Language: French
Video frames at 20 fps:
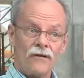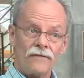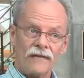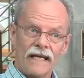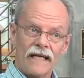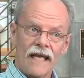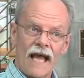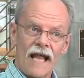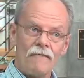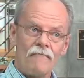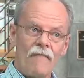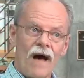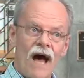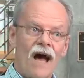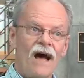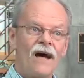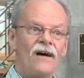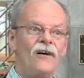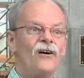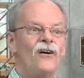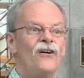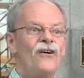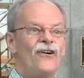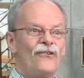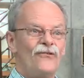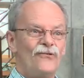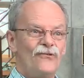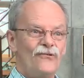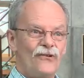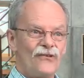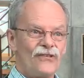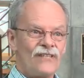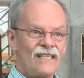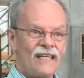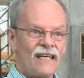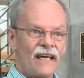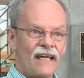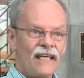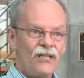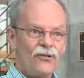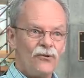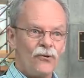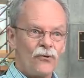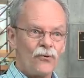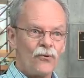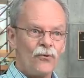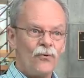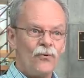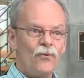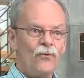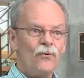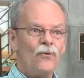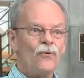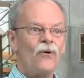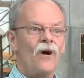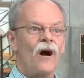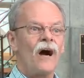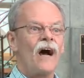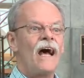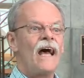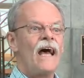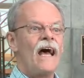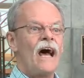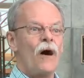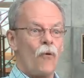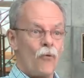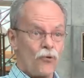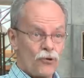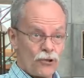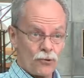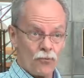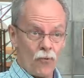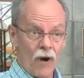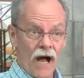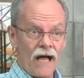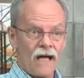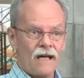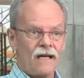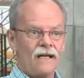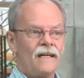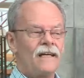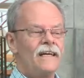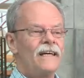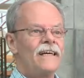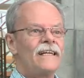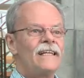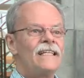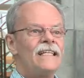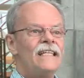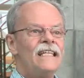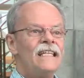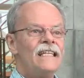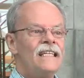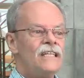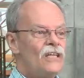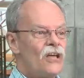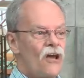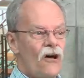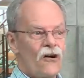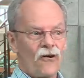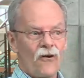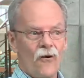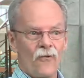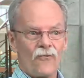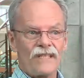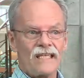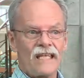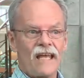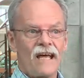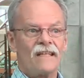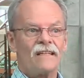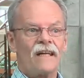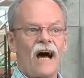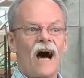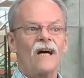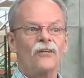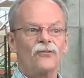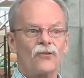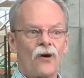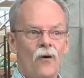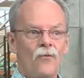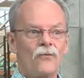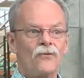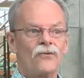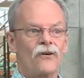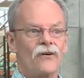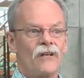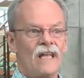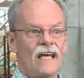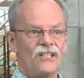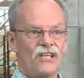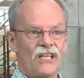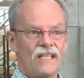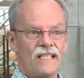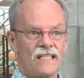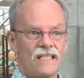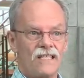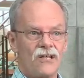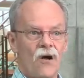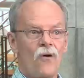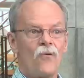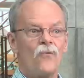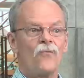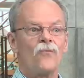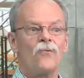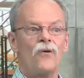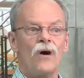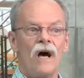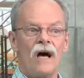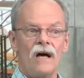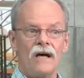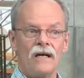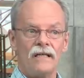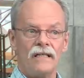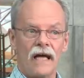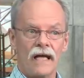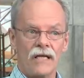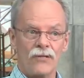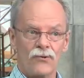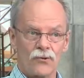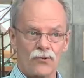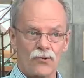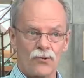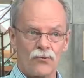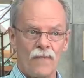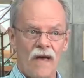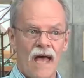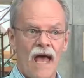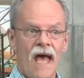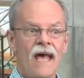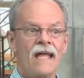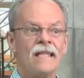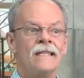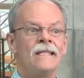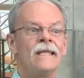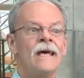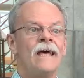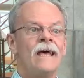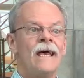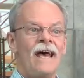offre également une série de cours au choix qui euh, concernent entre autres la gestion euh, des ressources humaines,